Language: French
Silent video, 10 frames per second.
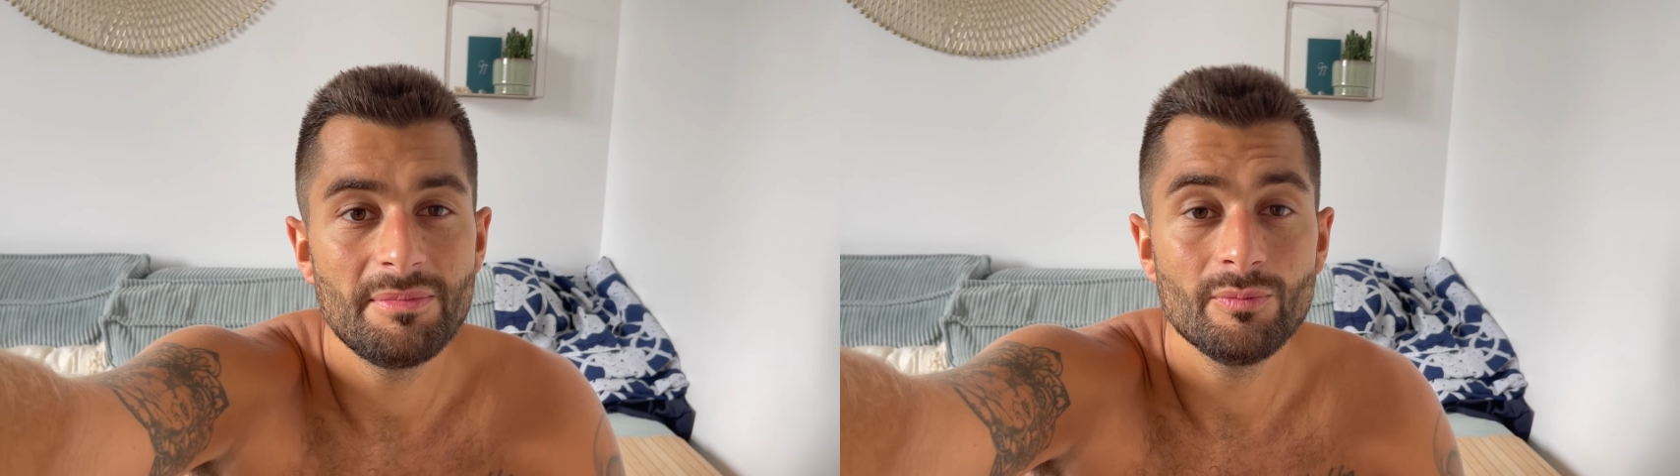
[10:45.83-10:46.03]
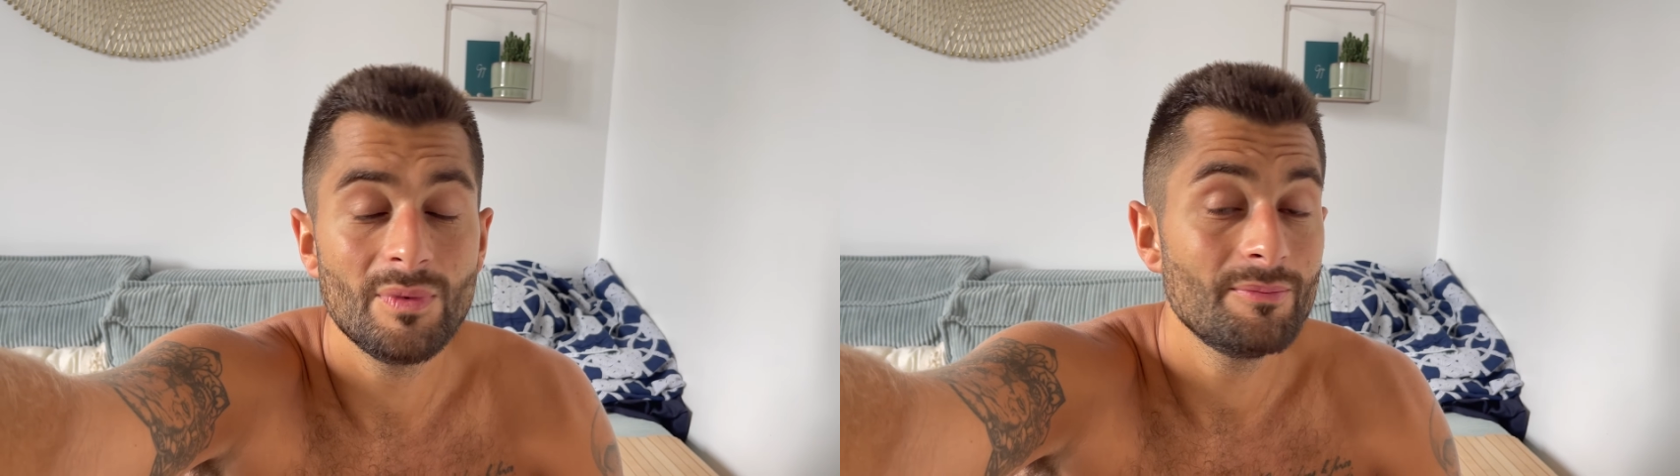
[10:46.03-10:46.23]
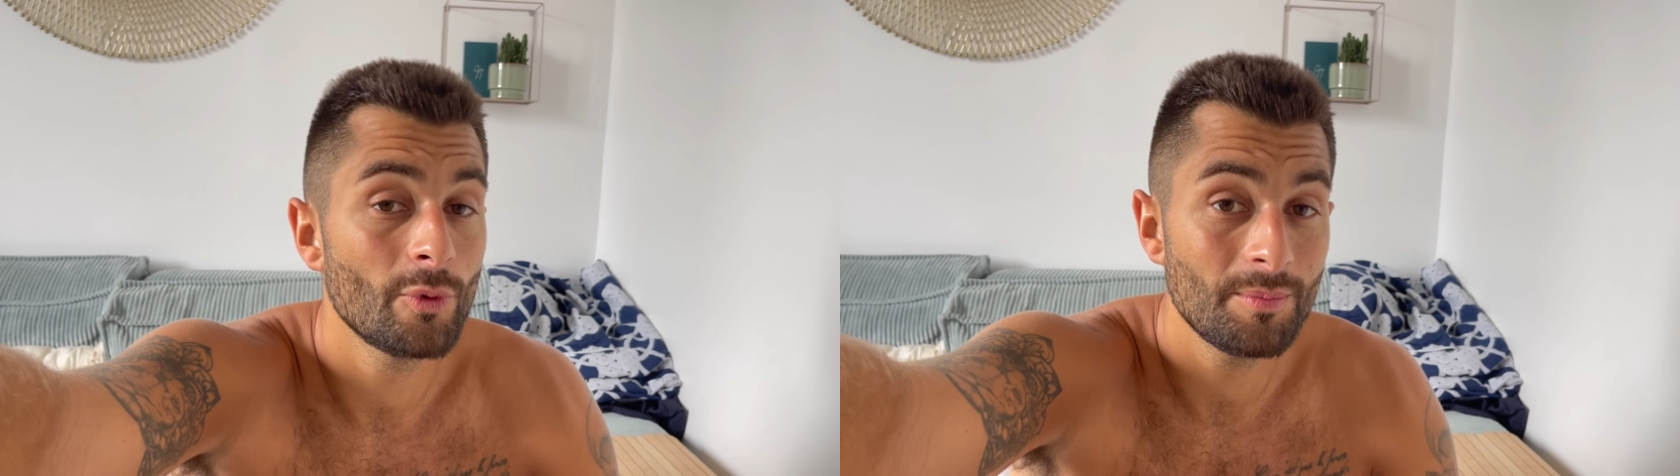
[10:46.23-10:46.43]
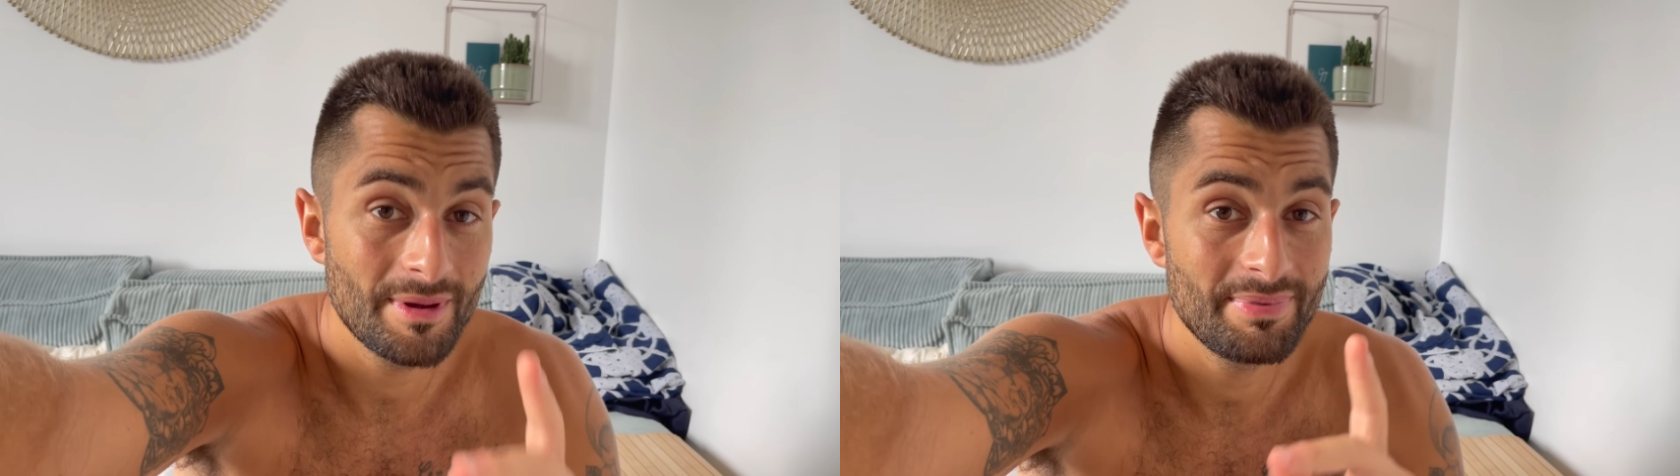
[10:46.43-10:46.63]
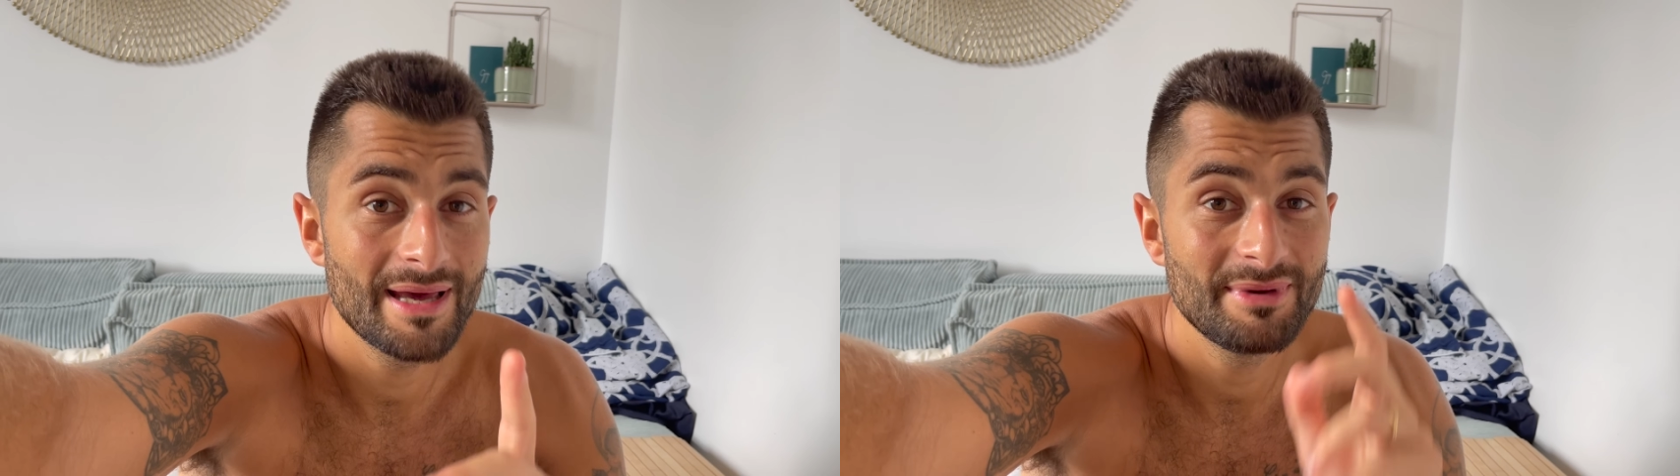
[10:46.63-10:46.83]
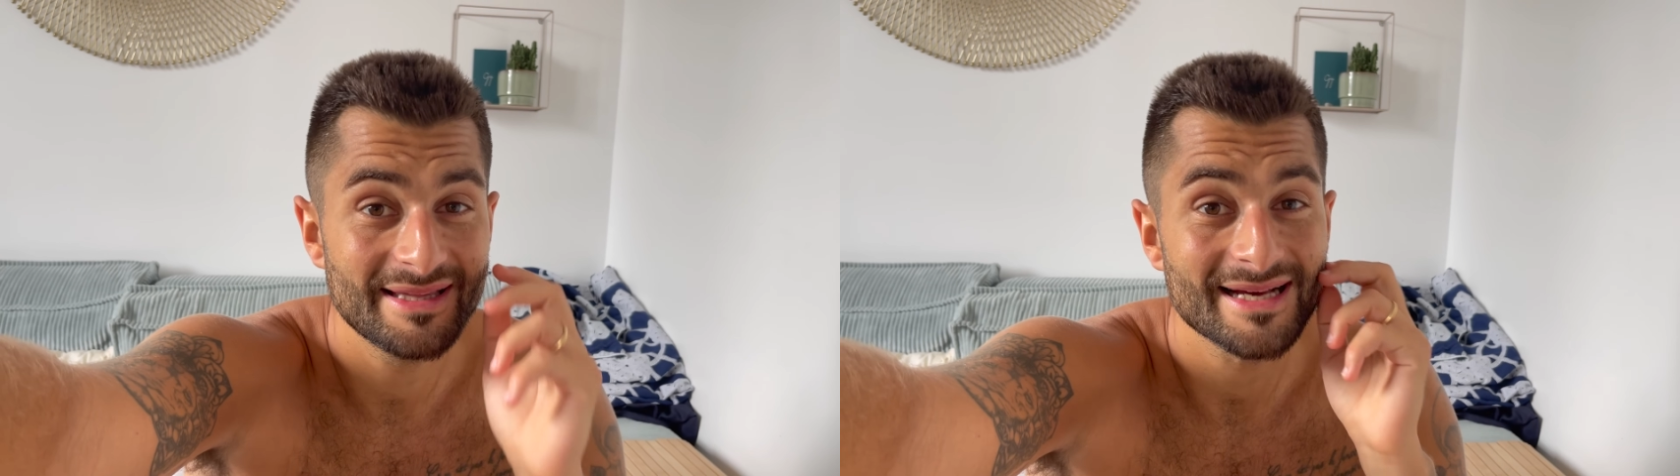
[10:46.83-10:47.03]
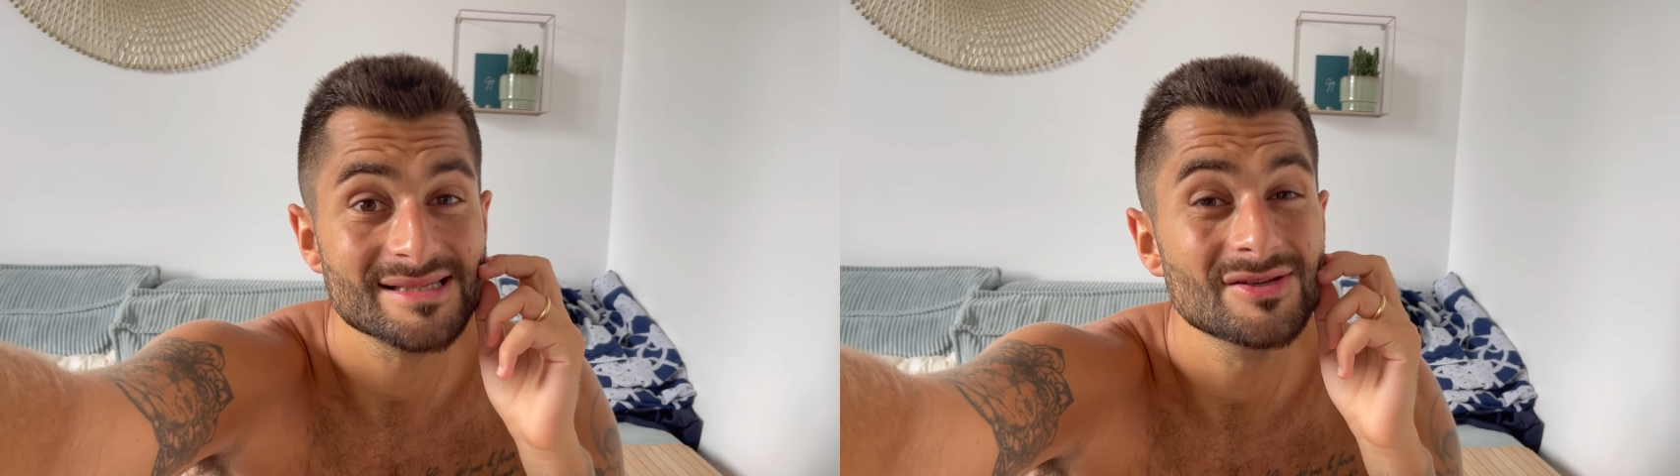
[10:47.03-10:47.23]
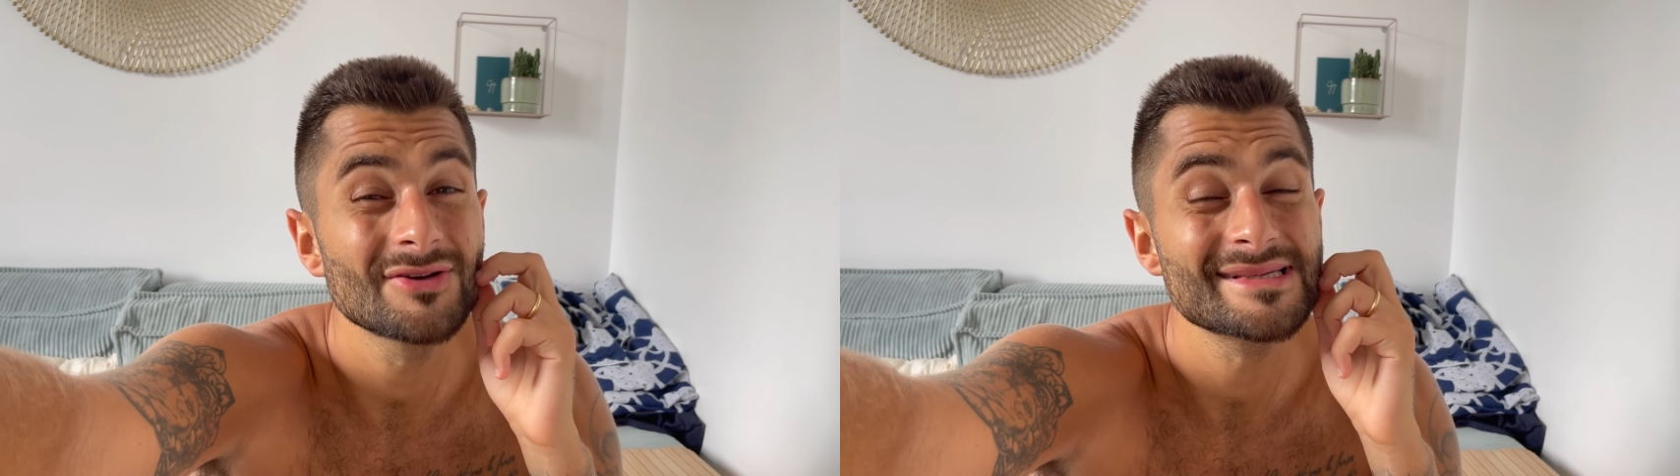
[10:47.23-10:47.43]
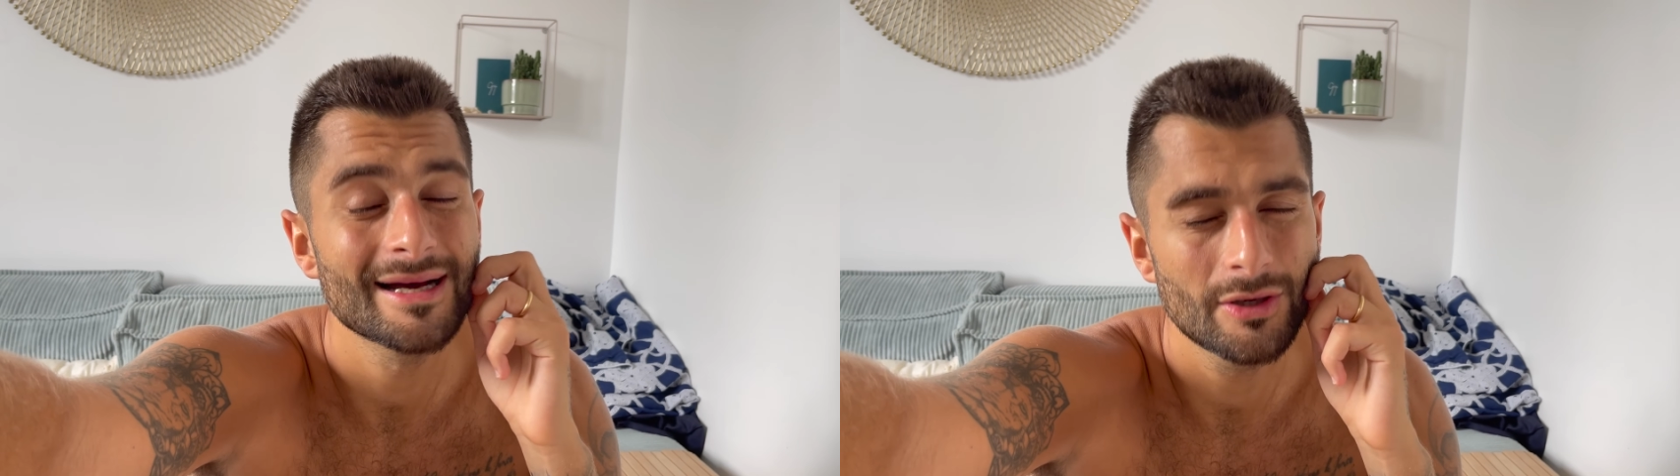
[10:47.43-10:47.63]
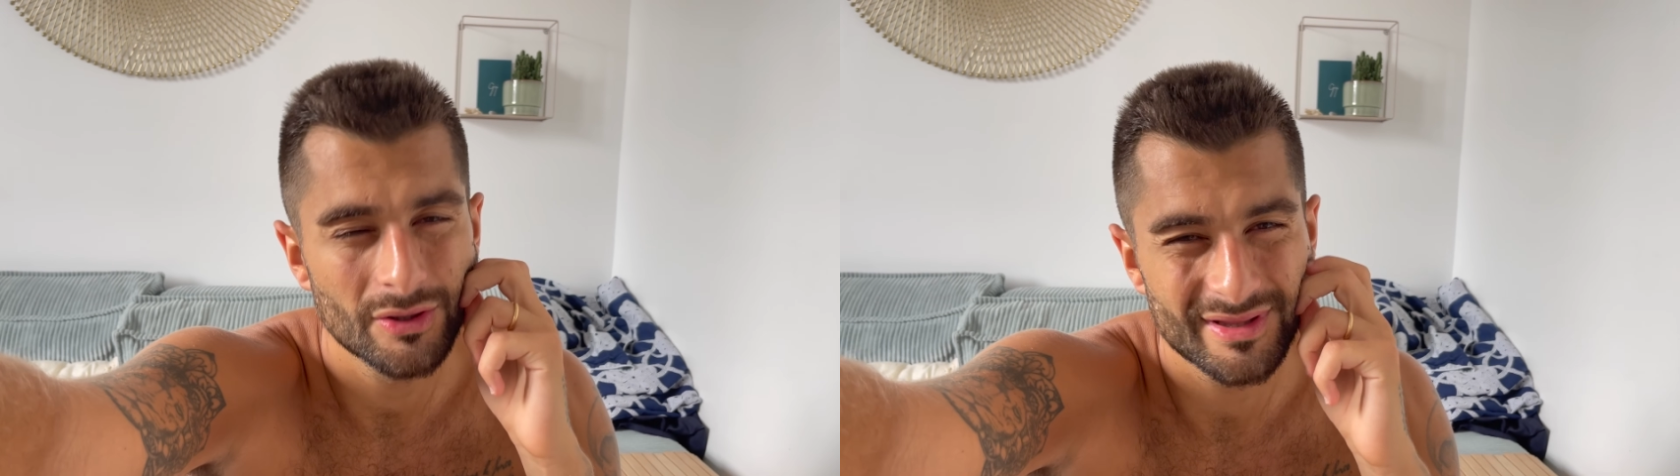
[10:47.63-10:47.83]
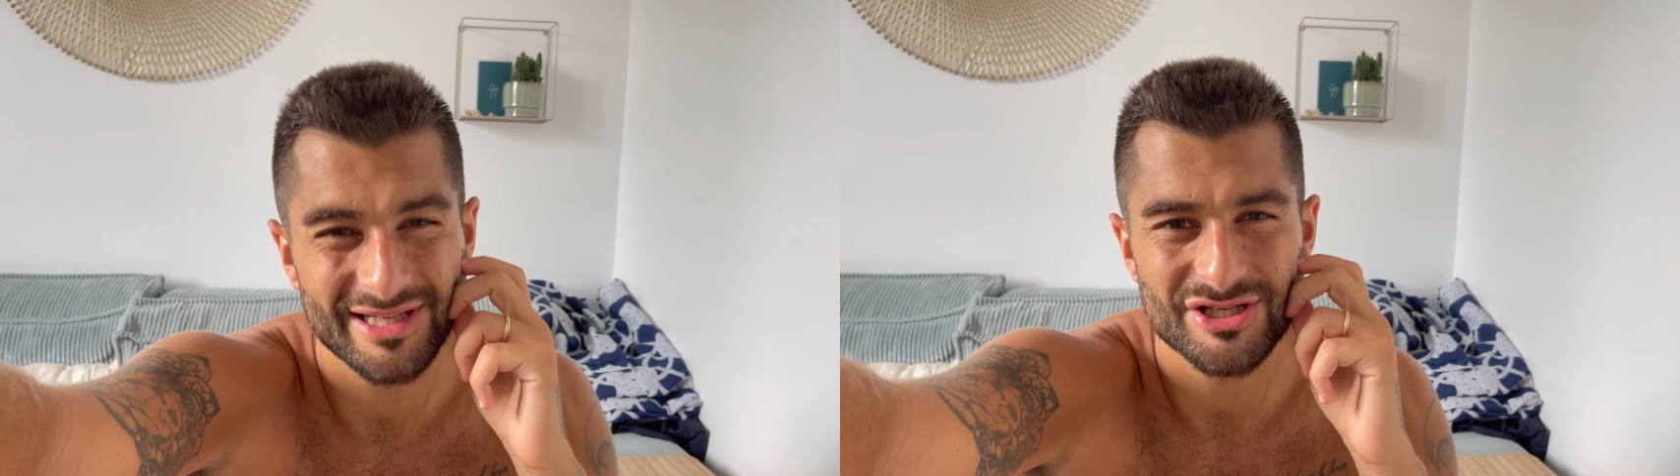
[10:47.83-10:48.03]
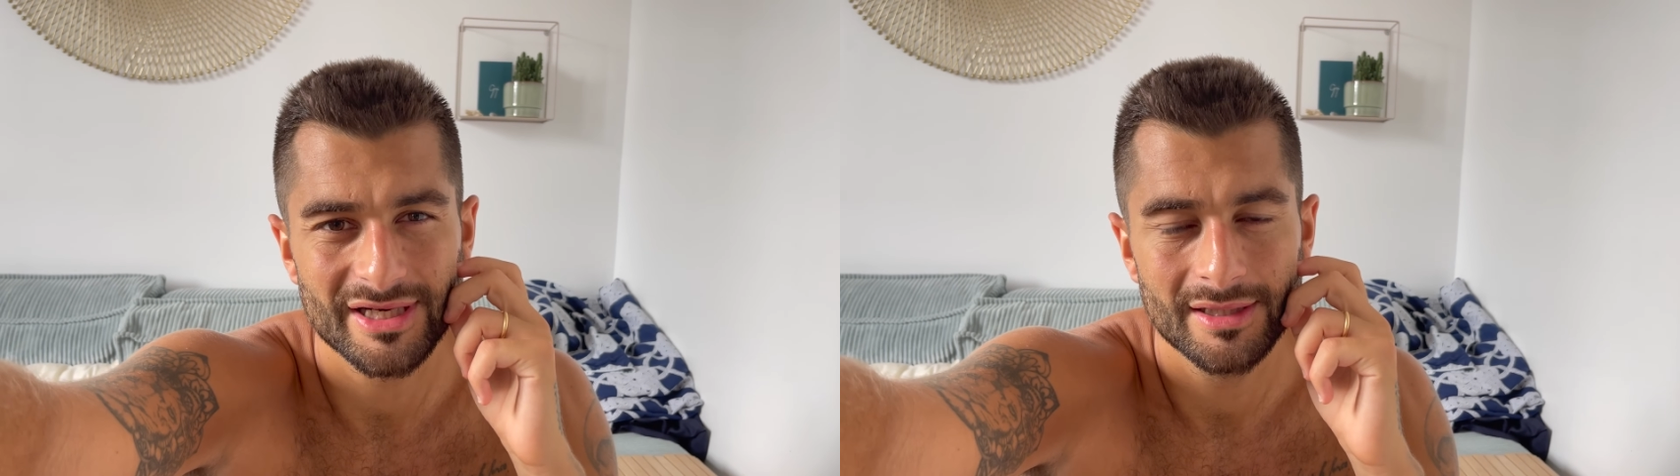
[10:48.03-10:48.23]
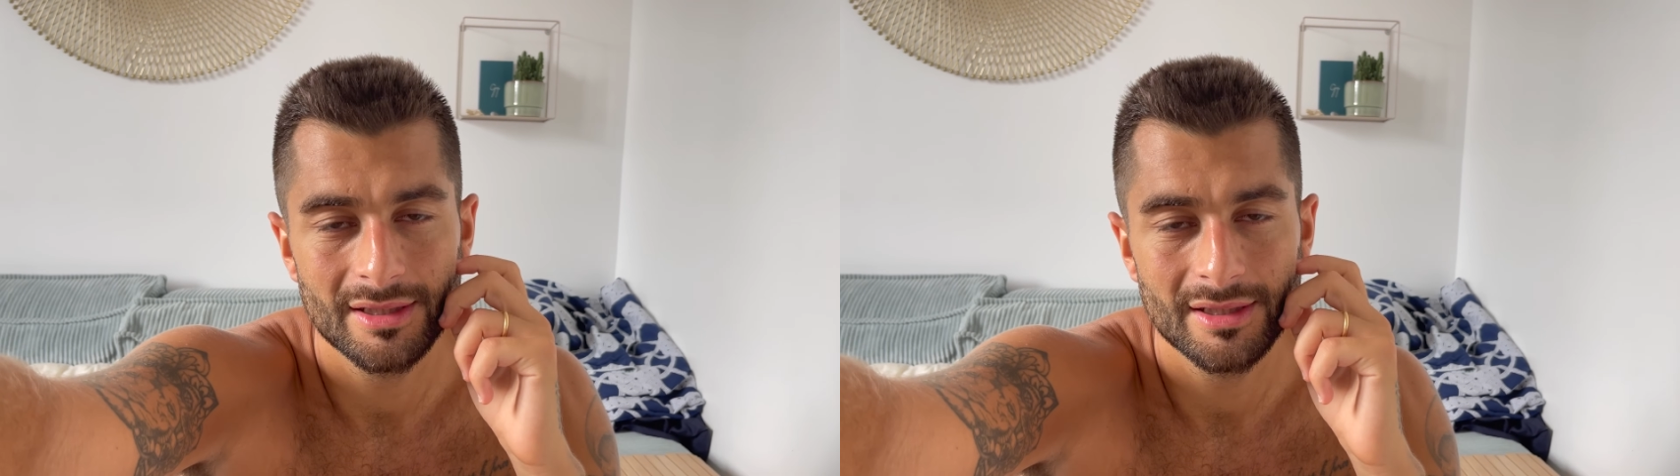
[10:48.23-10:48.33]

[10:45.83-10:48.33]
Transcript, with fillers: mon BPM était à 150 déjà.